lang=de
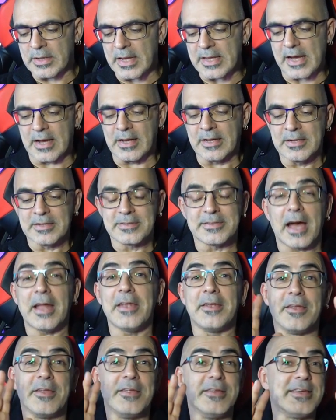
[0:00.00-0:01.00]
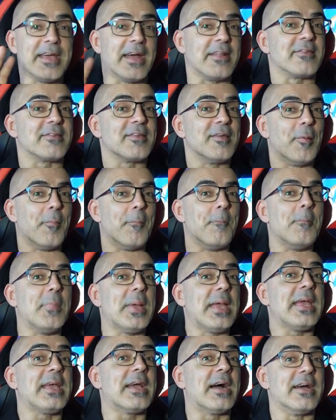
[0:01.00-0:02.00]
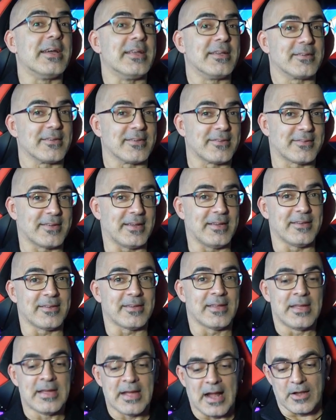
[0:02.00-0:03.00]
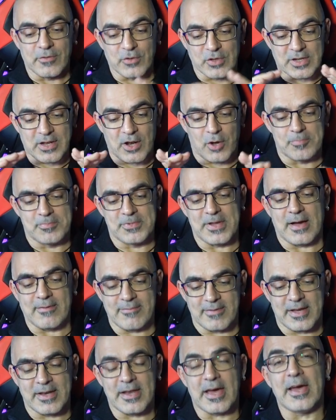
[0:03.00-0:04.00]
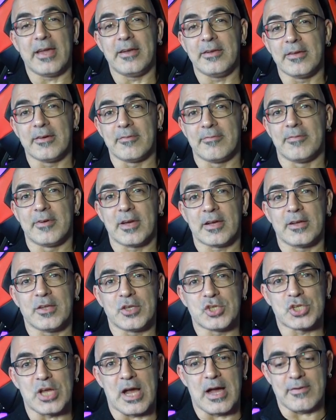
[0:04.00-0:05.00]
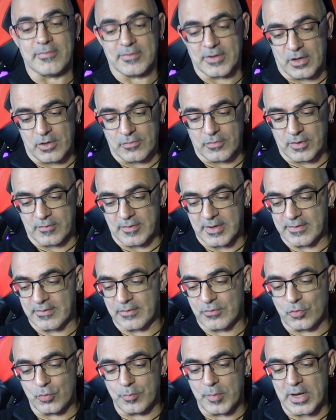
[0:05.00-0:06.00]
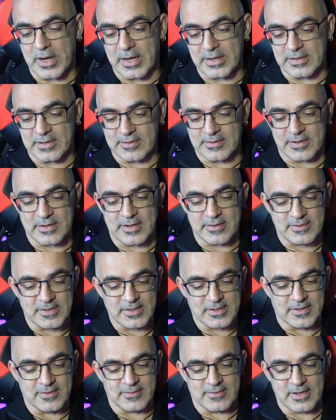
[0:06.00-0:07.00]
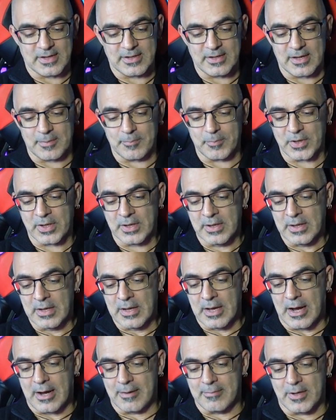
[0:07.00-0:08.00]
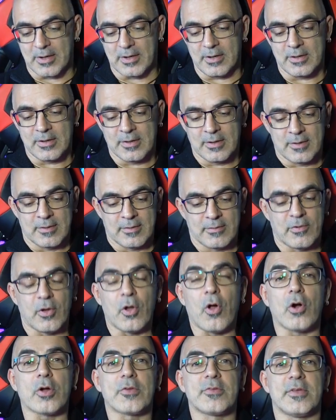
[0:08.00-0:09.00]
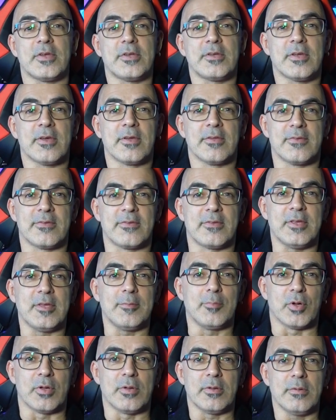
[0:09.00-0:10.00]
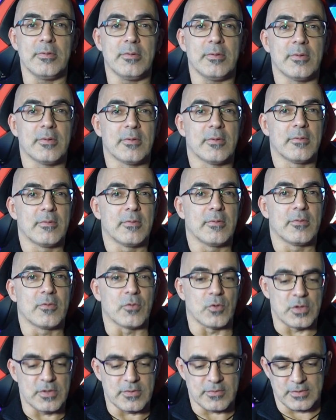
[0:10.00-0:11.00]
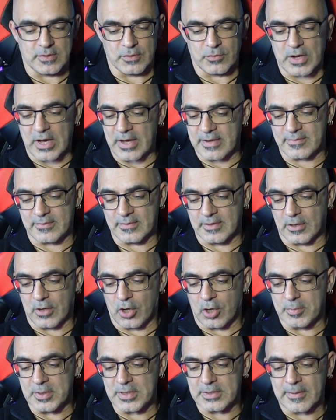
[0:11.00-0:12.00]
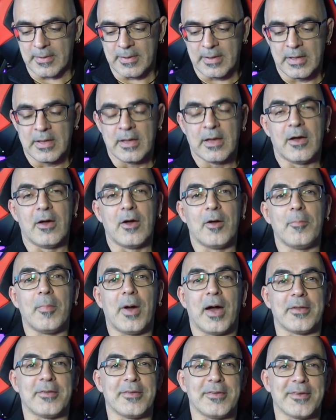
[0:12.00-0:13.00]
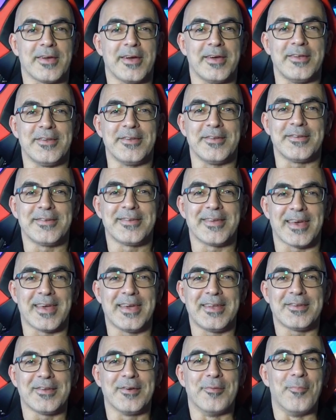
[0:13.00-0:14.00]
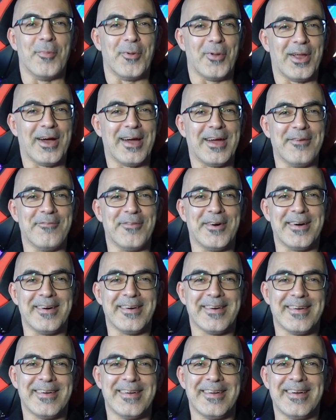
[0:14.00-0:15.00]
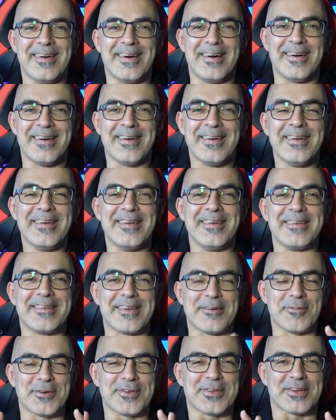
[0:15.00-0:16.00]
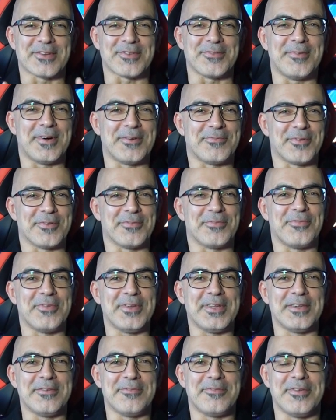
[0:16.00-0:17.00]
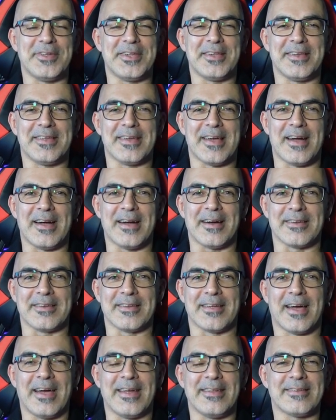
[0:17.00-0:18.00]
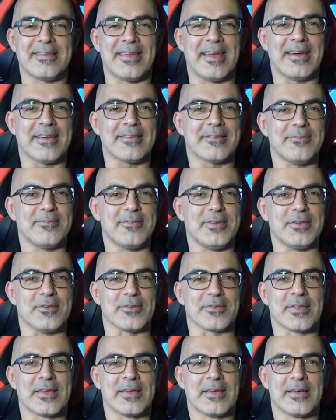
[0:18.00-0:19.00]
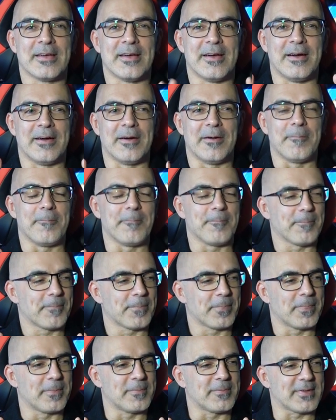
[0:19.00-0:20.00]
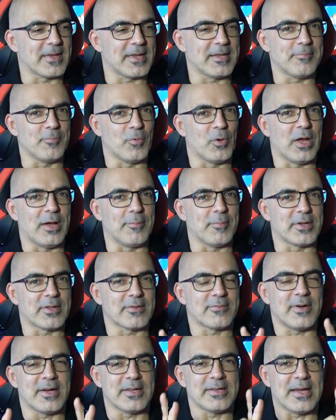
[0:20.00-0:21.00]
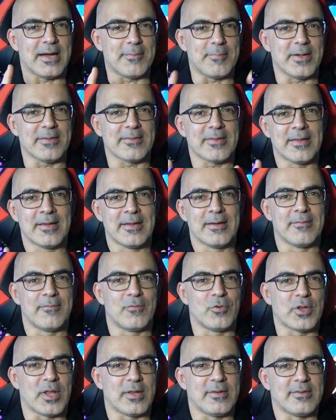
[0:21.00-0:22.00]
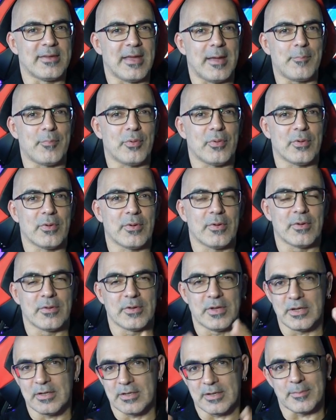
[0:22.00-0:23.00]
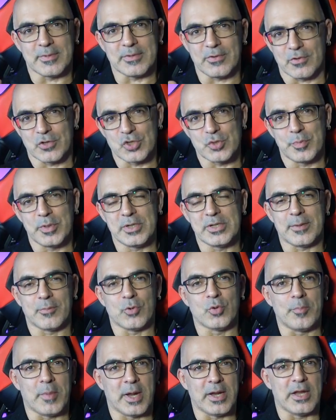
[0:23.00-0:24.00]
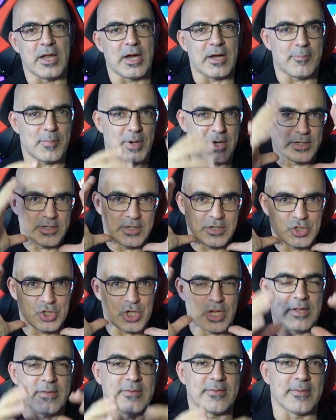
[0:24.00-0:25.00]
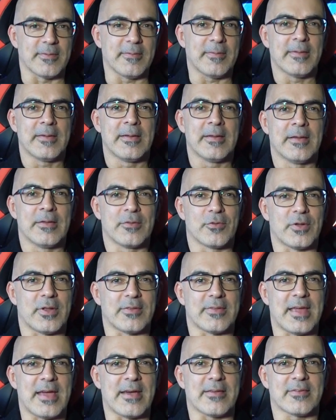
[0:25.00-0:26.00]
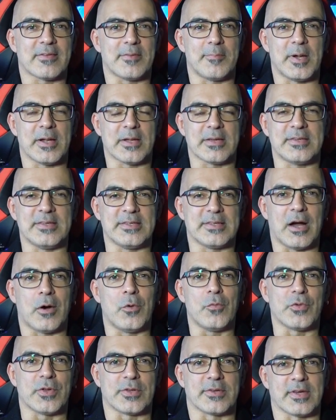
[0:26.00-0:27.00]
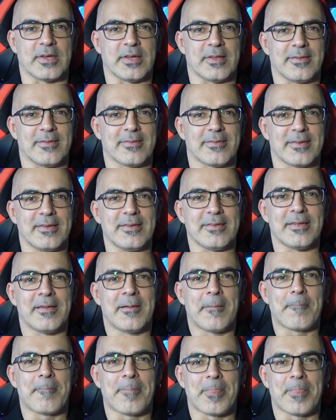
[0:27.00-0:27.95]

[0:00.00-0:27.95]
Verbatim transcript: Naja, dann jetzt mega interessant. Also ich glaube, da wären einige wirklich scharf drauf gewesen. Tut mir leid, dass ihr das nicht gesehen habt, aber von Oxid 7, so hießen die oder heißen die, glaube ich, ähm, hatte ich einen Tretmülleimer. Ja, ich habe euch ja schon mal vor vielen, vielen Jahren in eins der ersten Videos ähm, einen Tretmülleimer. Das war damals, wo der Depp den ich damals noch gespielt habe, und meinen Nachbarn, den Jason, so das erste Mal richtig aufgetreten sind.